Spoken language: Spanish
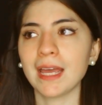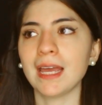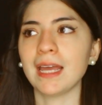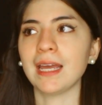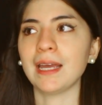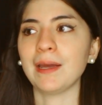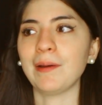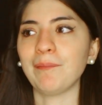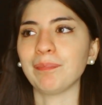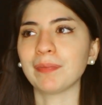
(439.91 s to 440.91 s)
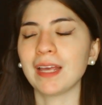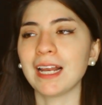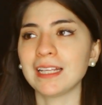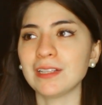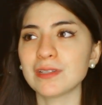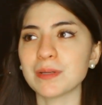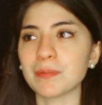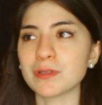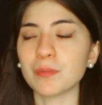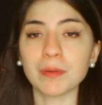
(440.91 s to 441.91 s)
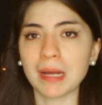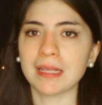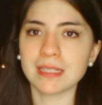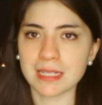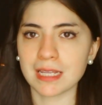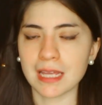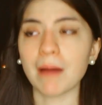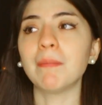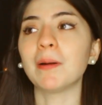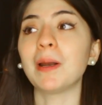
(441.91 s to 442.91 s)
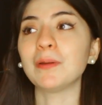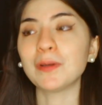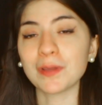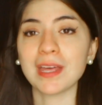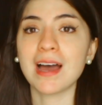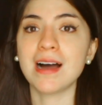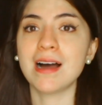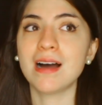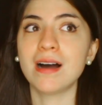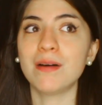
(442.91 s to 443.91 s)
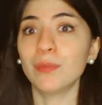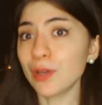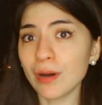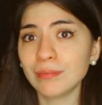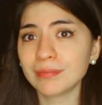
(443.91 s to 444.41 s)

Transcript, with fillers: em, el gatito se puso muy mal desde ese día, pero al otro día murió.